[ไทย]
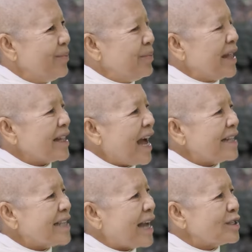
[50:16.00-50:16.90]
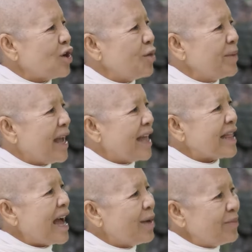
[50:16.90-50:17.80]
เปลี่ยนการสั่งสอนเป็นการ
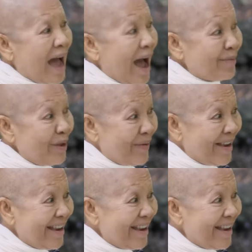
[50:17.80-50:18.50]
ตั้งคำถามดีไหม